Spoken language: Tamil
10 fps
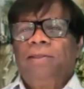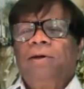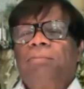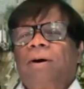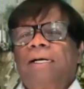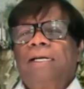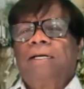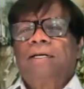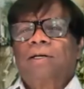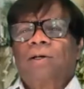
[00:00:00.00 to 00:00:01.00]
ஐயப்பாடு
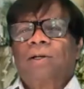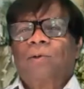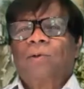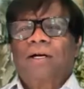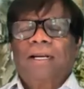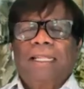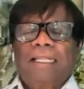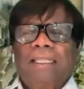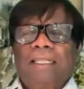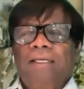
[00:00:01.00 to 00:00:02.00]
என்று ஒன்று
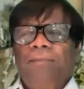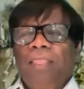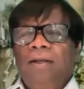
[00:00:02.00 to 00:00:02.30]
இருந்தது